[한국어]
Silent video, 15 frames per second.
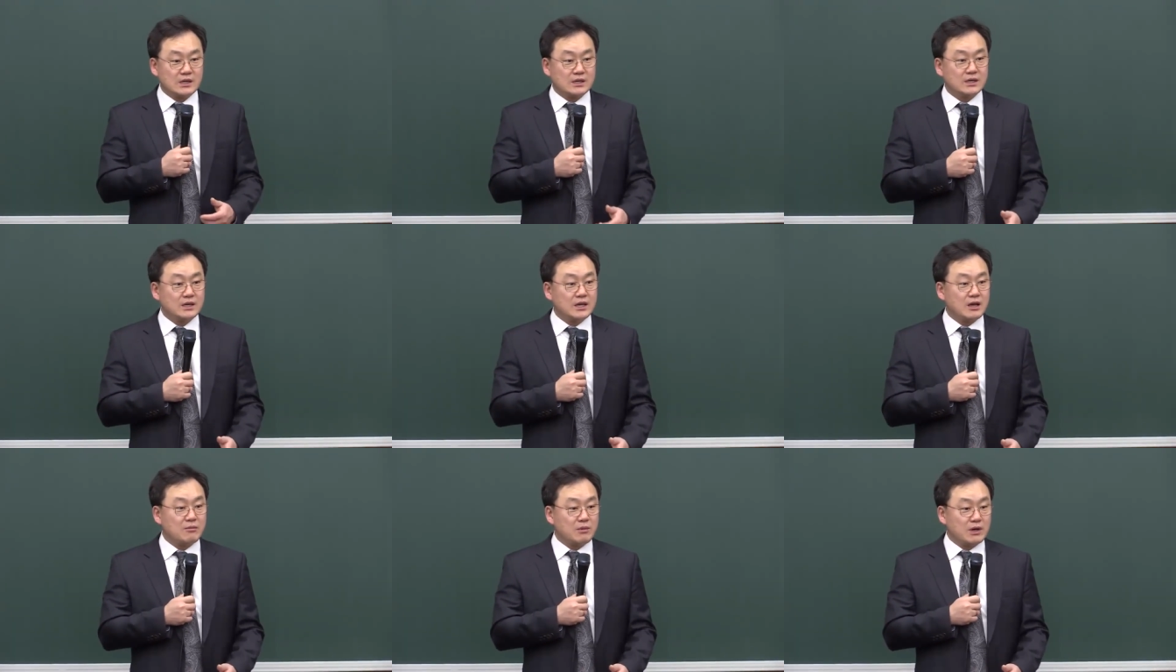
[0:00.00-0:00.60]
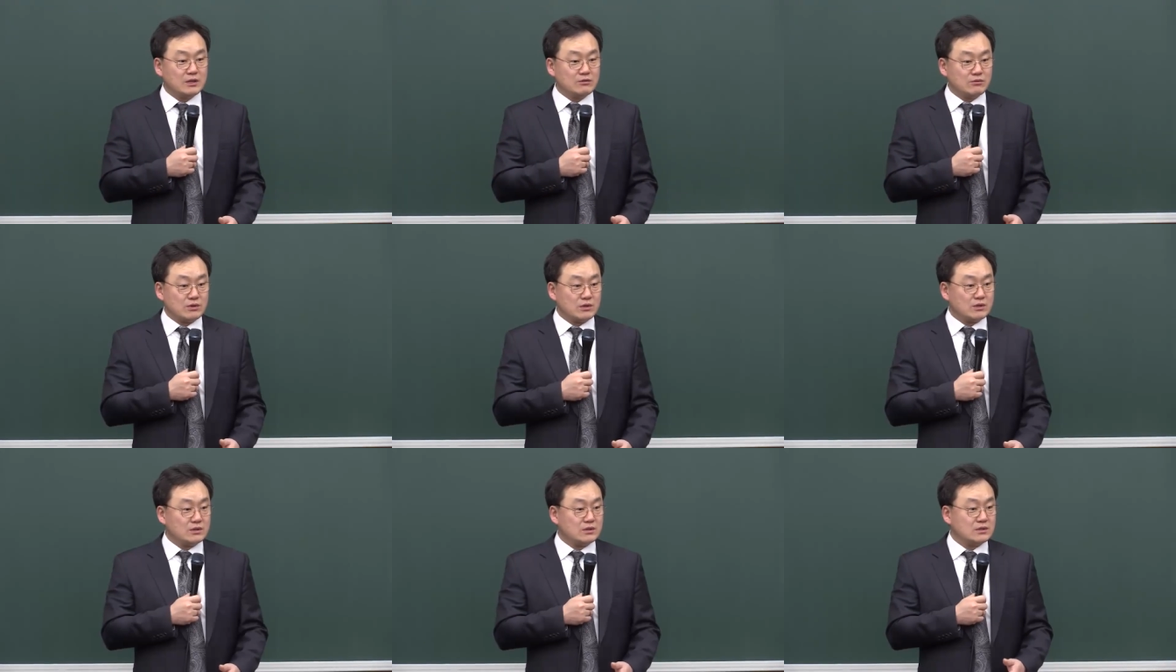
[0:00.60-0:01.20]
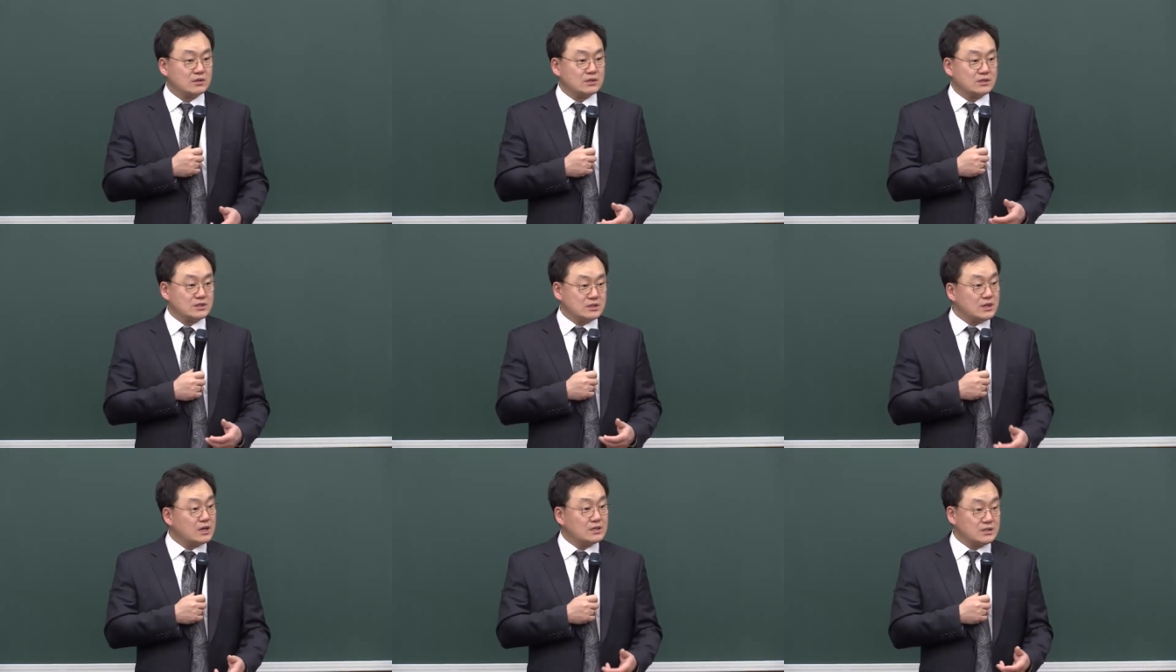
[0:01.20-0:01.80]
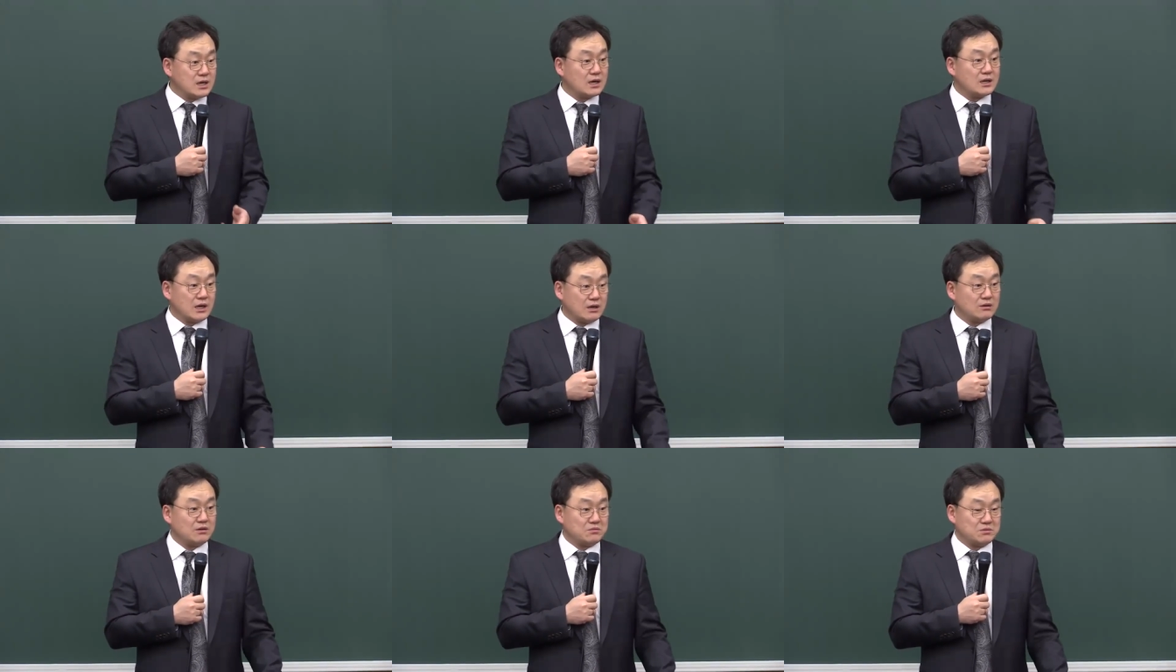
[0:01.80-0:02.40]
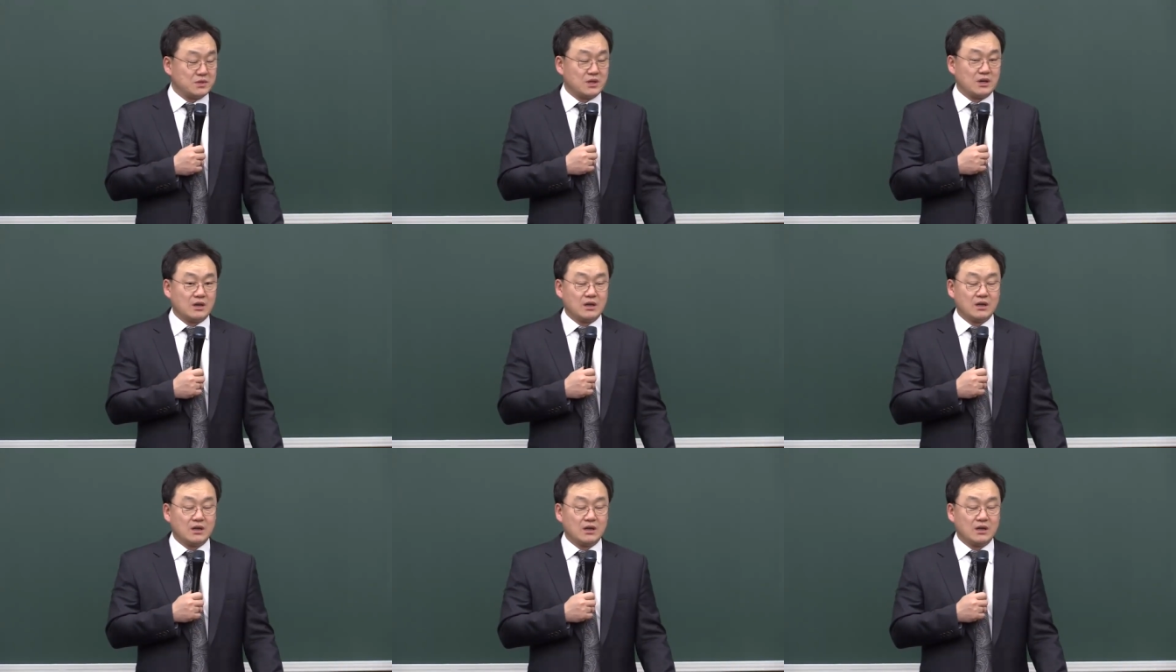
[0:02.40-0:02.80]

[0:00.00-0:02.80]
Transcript: 그래야만이 우리는 신앙생활을 하는 겁니다.